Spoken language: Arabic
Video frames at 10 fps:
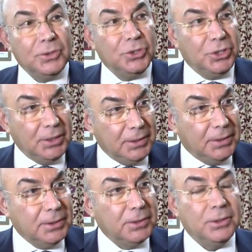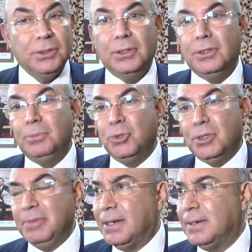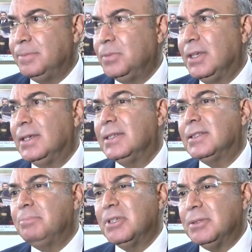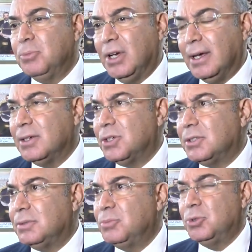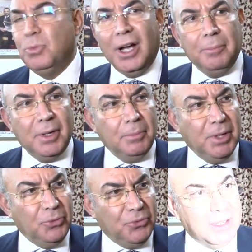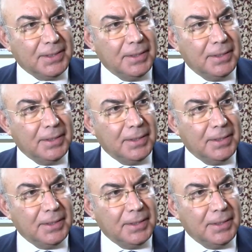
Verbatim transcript: جد آه، مثمر تمت مناقشه مجموعه من الملفات